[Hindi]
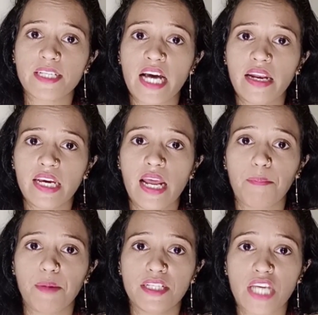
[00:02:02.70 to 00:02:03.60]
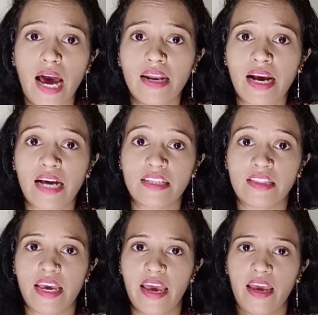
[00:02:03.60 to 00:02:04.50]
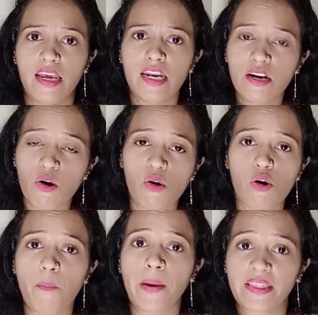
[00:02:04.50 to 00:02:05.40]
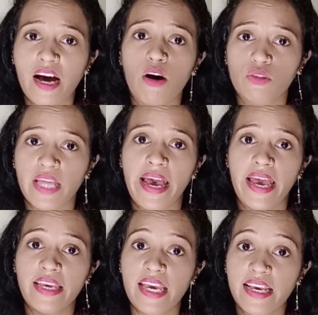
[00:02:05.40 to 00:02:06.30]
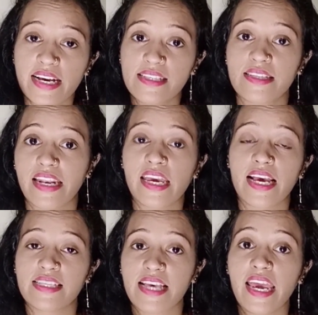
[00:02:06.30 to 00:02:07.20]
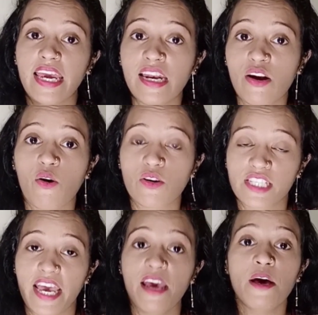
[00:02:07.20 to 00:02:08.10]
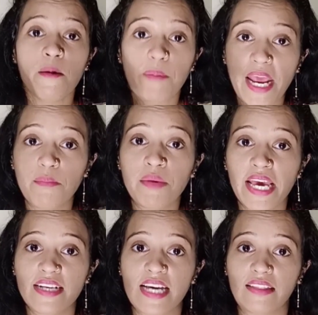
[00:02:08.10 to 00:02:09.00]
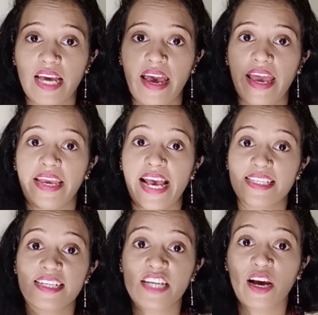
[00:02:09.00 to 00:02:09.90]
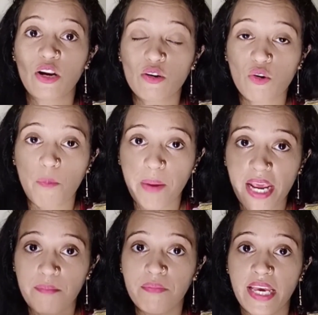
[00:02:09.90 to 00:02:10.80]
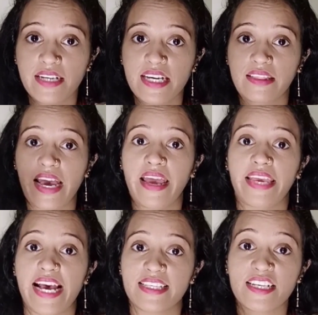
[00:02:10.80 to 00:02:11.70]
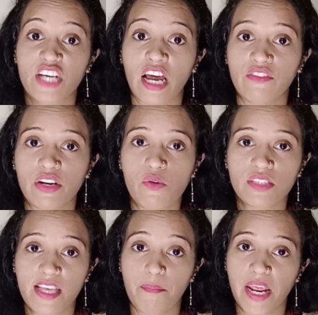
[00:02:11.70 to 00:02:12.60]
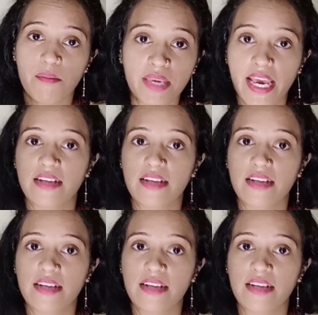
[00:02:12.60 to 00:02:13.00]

बचाने के लिए अपनी जान लगा देते हैं इन लोगों को पता होता है कि किस तरीके से इन लोगों से प्रेम किया जाता है कैसे जंगलों को प्रेम किया जाता है कैसे जानवरों से प्रेम किया